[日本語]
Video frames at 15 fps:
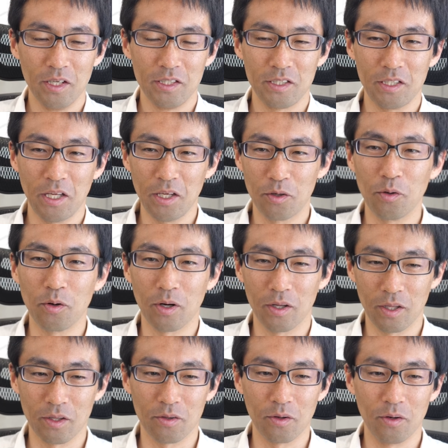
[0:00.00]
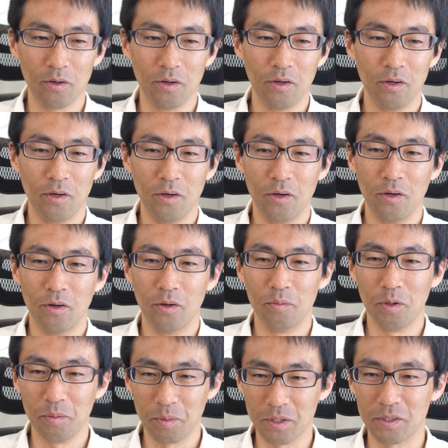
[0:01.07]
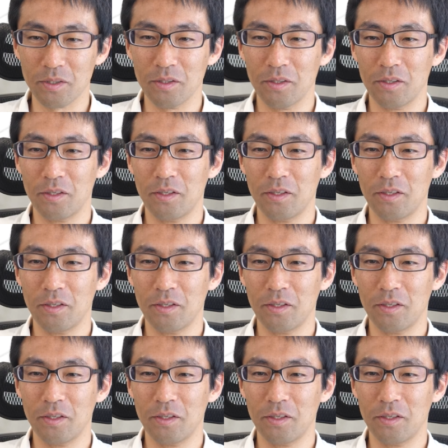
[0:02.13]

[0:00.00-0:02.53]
していこうかなと思います。